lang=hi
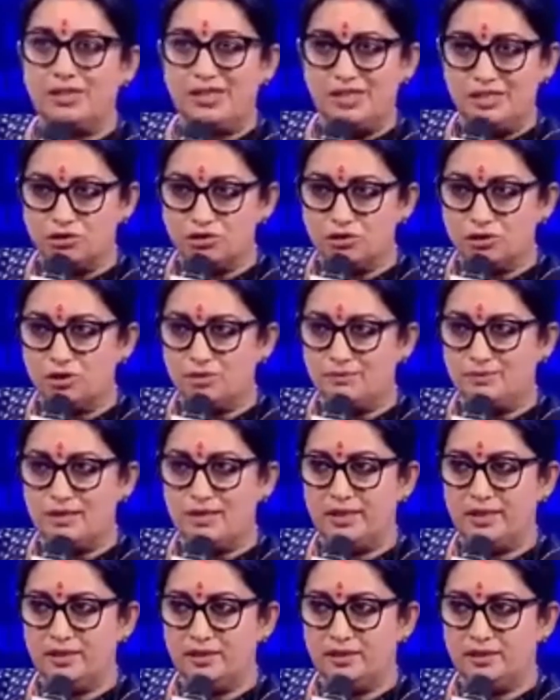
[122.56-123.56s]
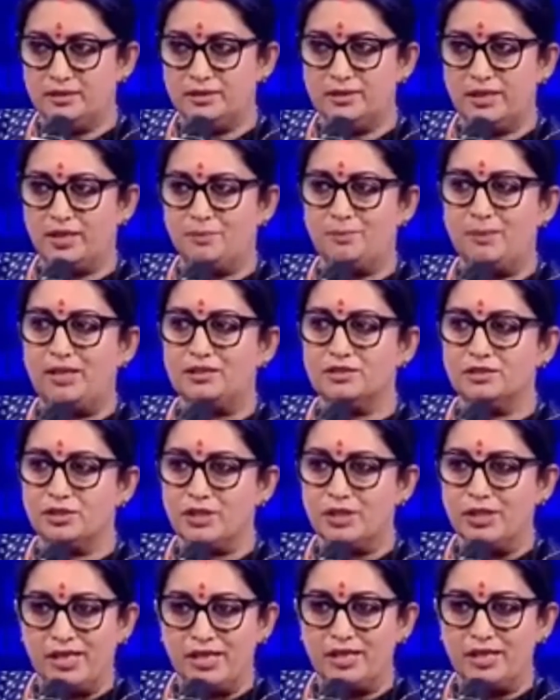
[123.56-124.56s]
रिलीजन में
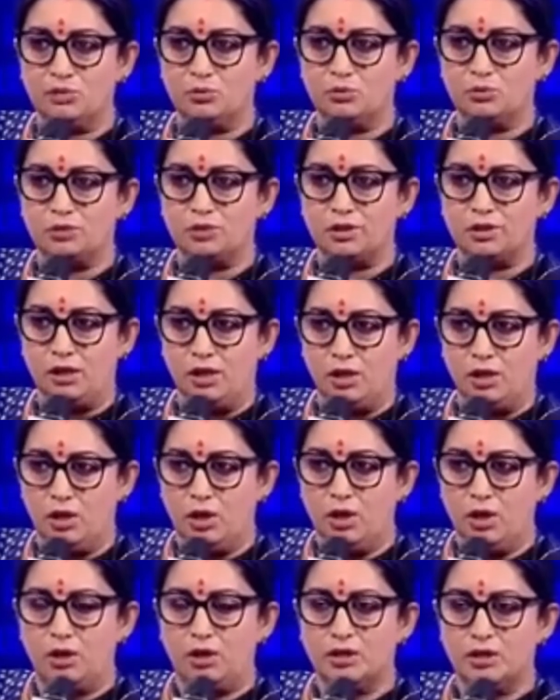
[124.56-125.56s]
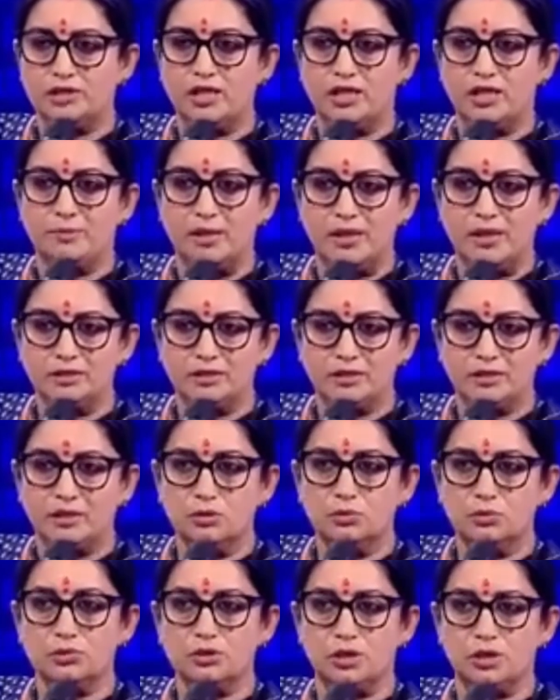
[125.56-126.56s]
धर्मांत नहीं होता और धर्मांतरण
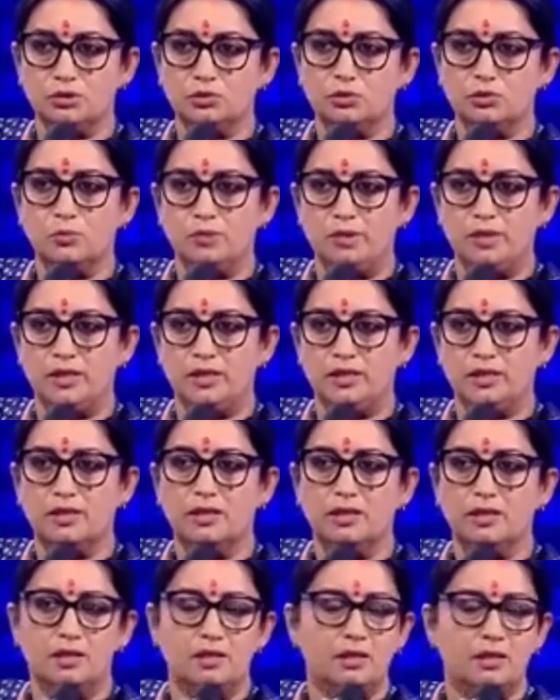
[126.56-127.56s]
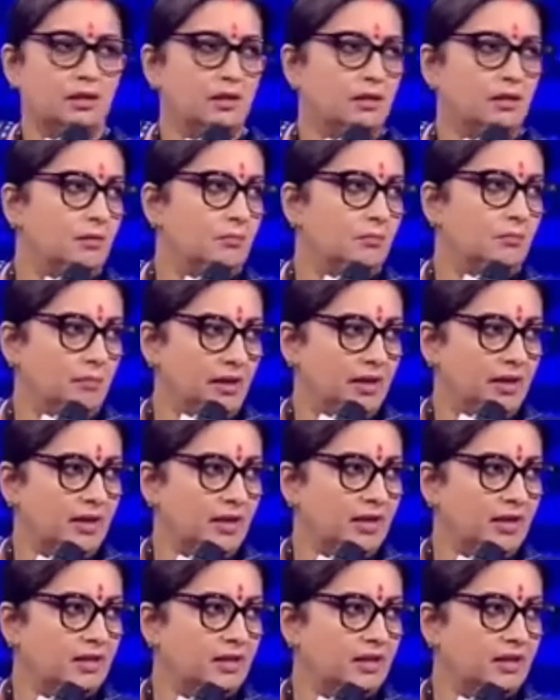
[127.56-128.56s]
होता तो भी मैं
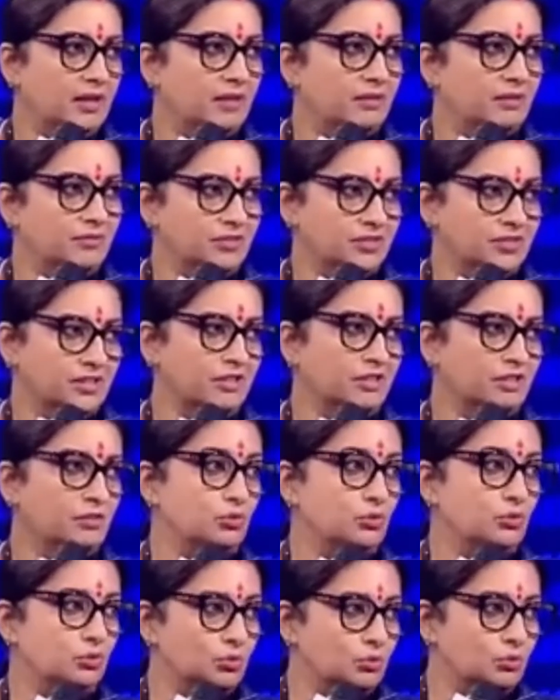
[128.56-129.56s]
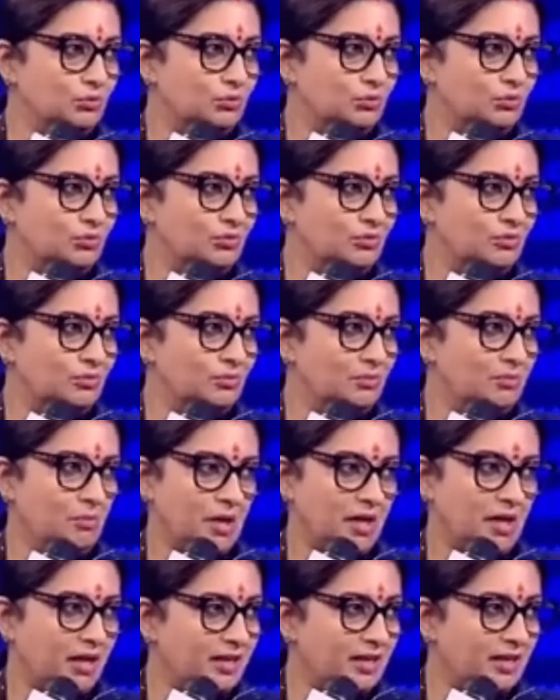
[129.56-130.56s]
गर्व से हिंदू हूँ मैं
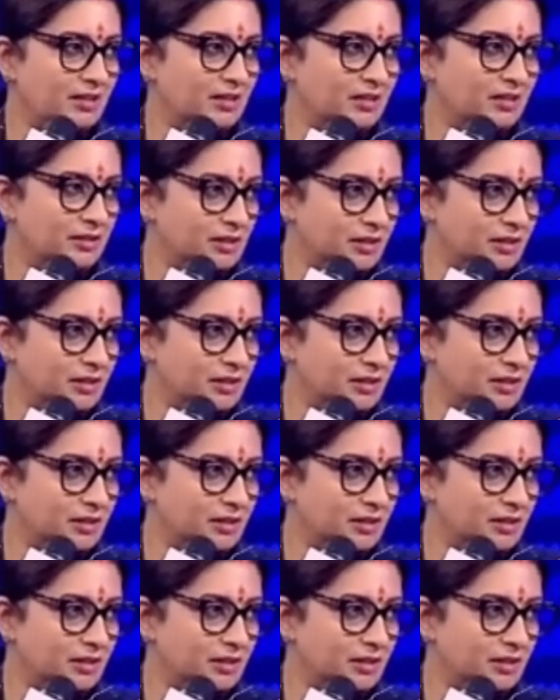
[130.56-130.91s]
नहीं करती